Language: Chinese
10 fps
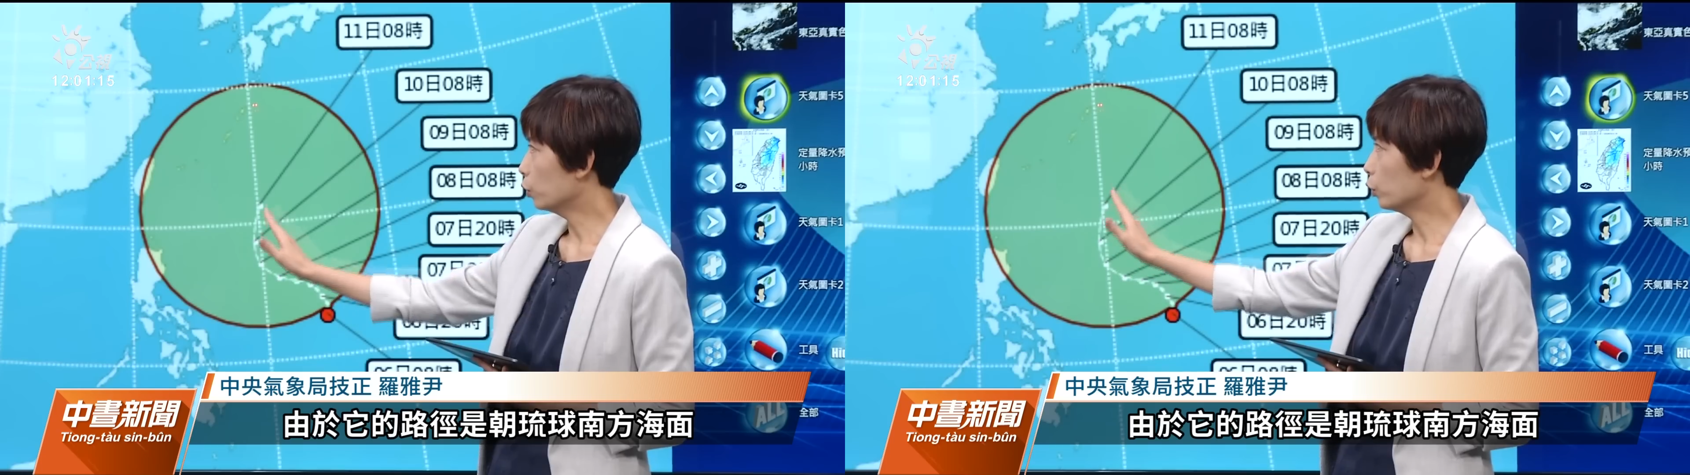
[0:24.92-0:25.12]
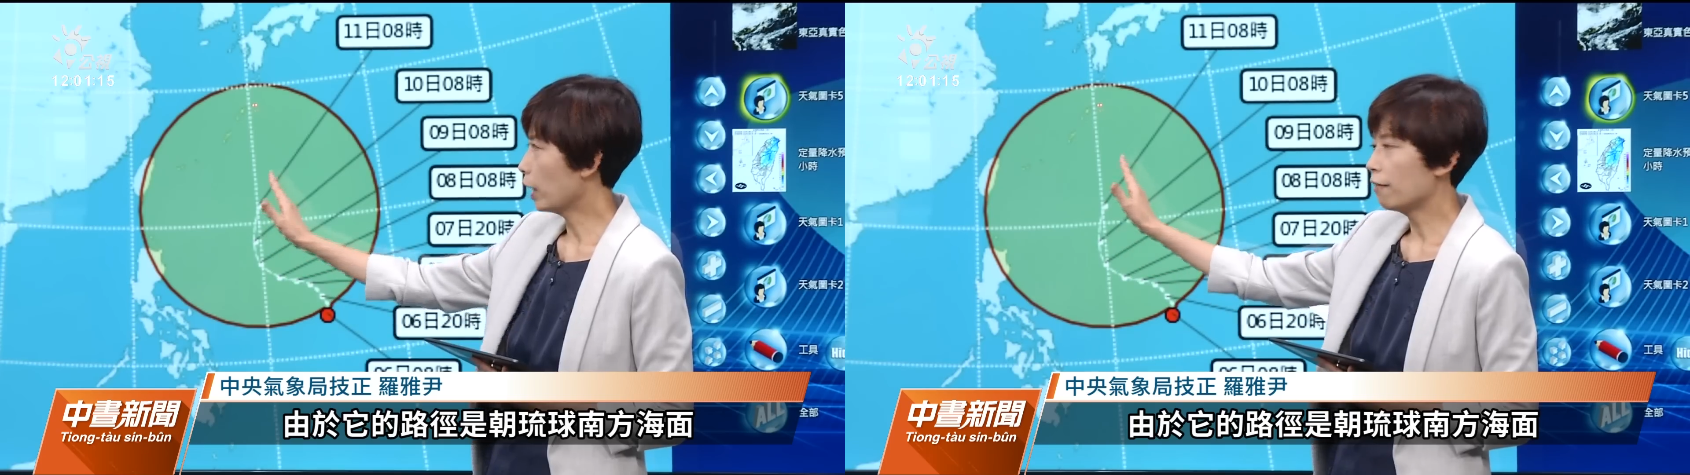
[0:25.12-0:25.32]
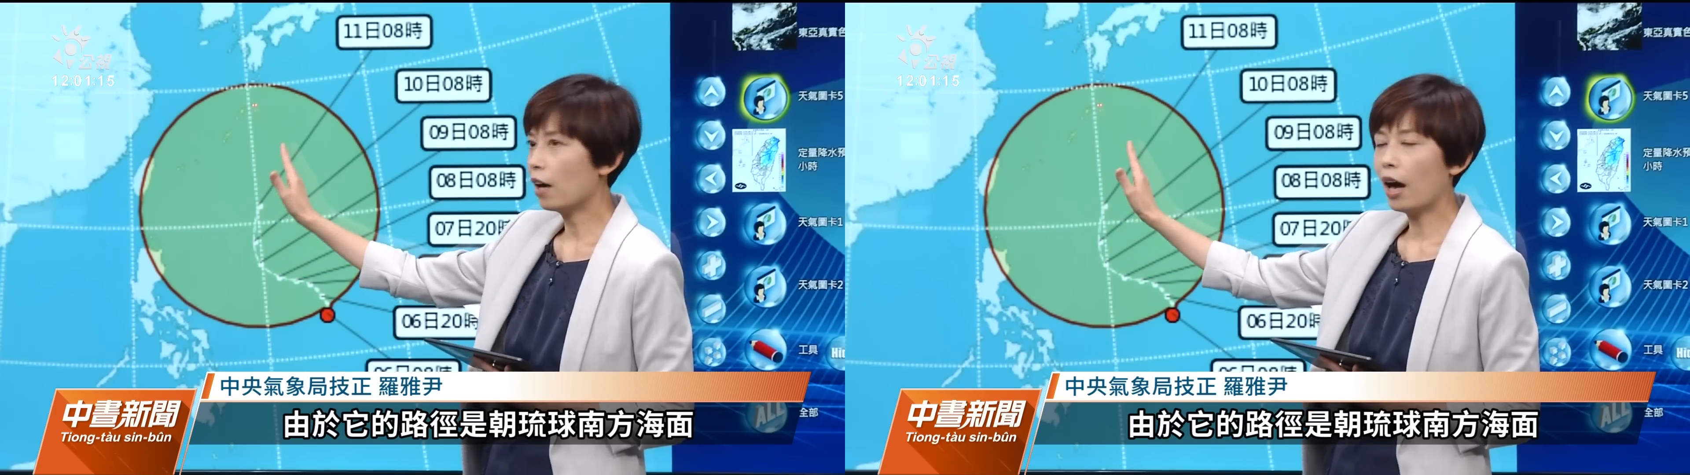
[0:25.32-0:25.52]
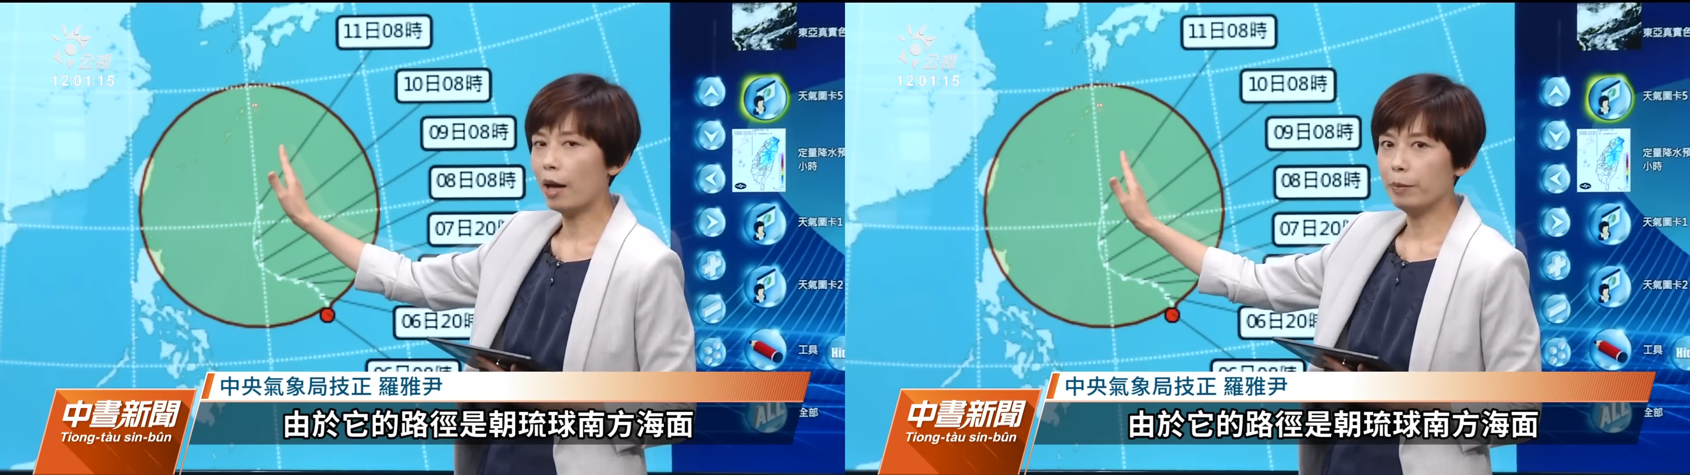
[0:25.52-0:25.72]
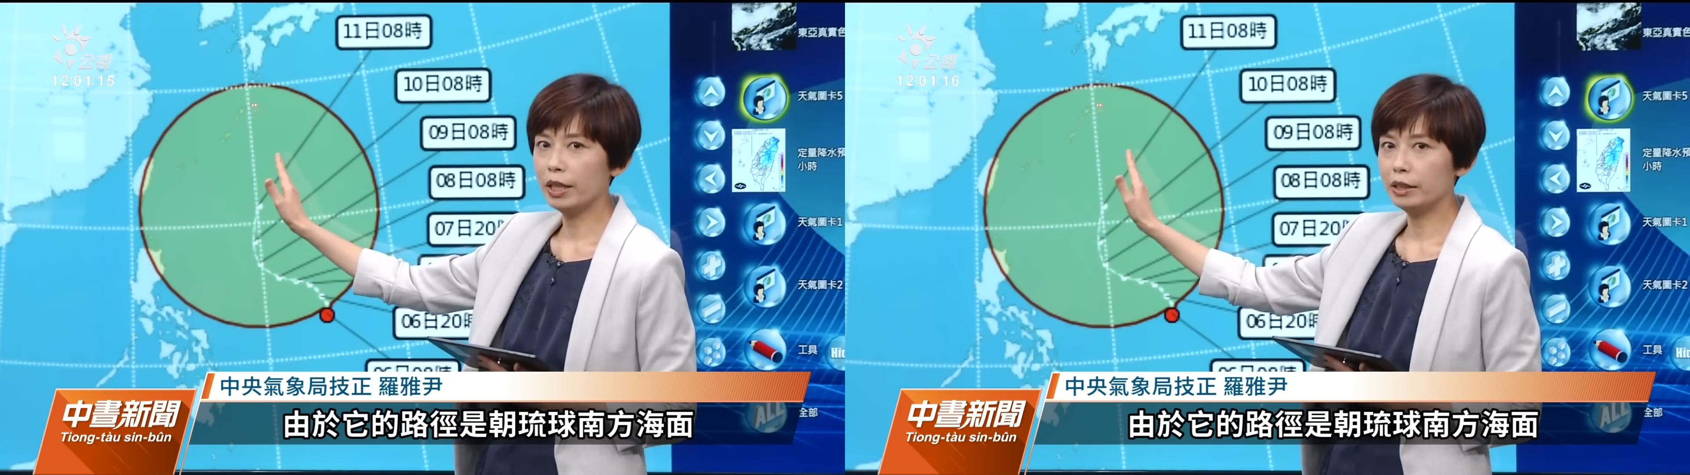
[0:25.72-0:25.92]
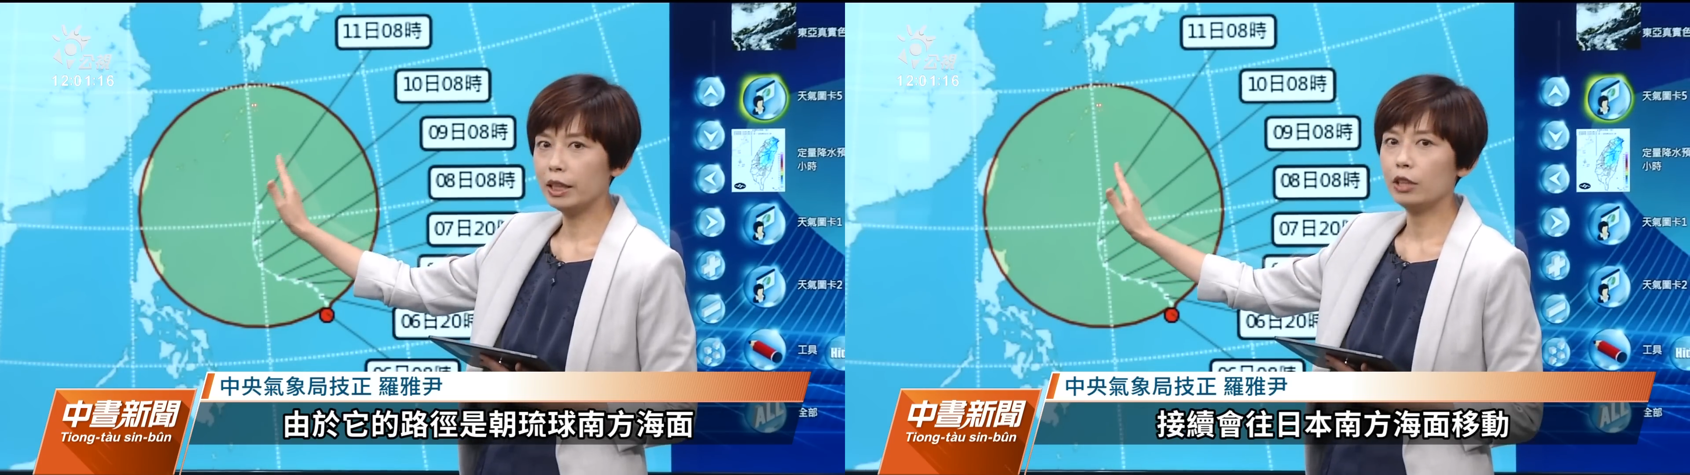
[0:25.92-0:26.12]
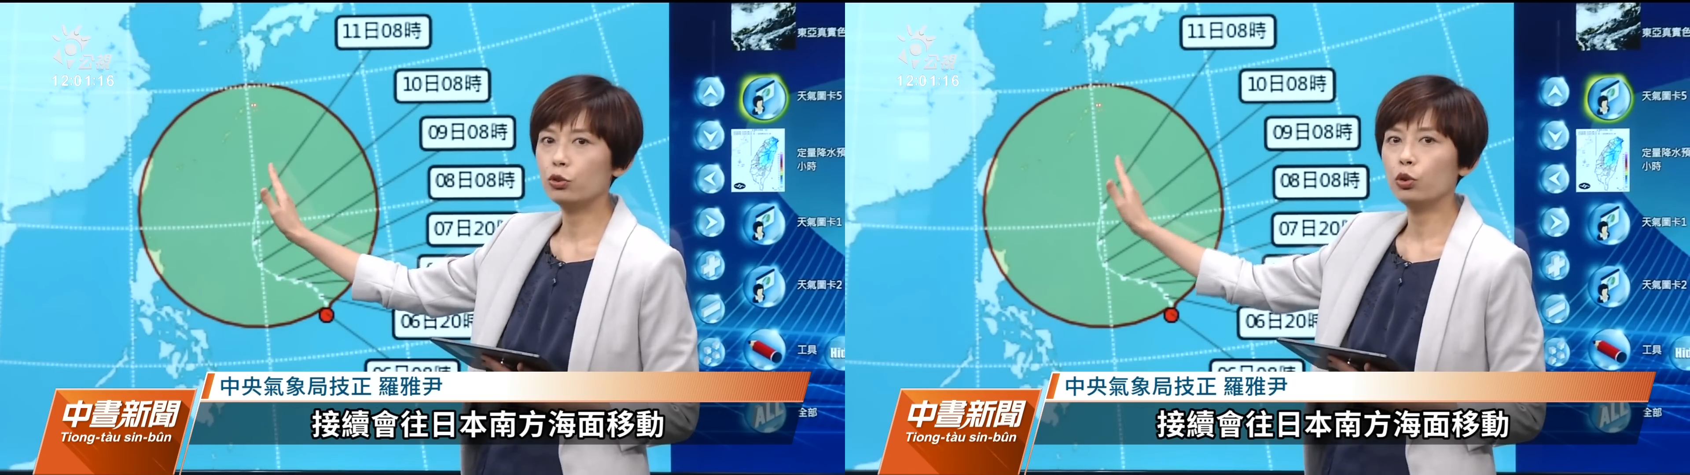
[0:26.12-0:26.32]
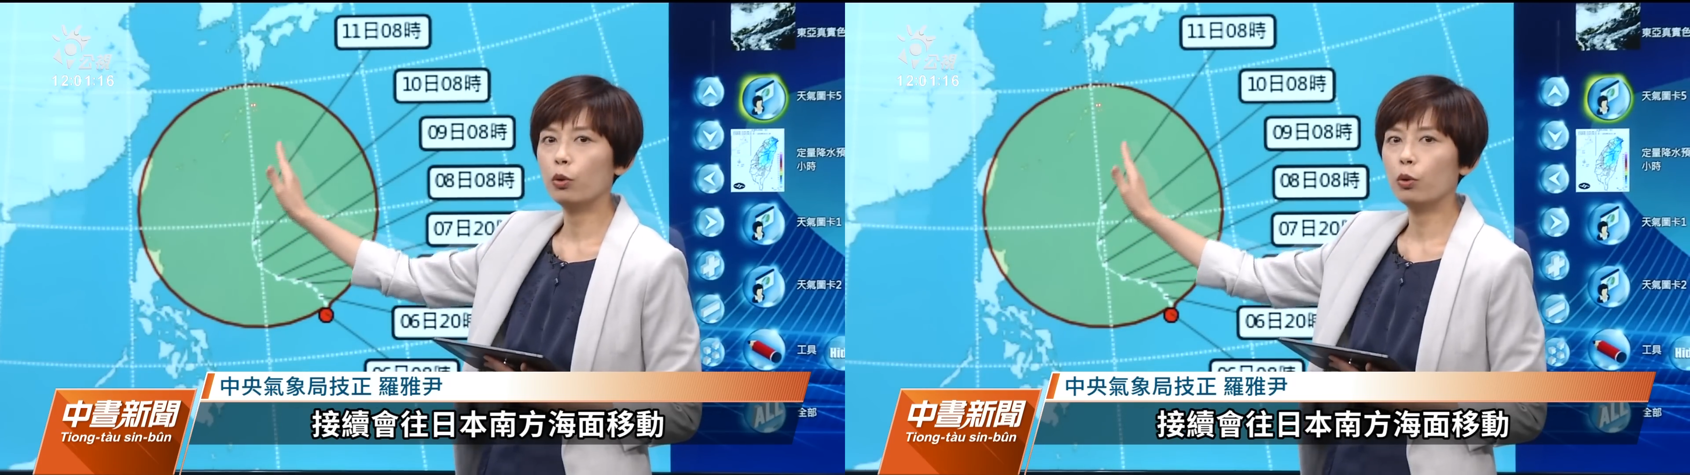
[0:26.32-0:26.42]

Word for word: 琉球南方海面接续，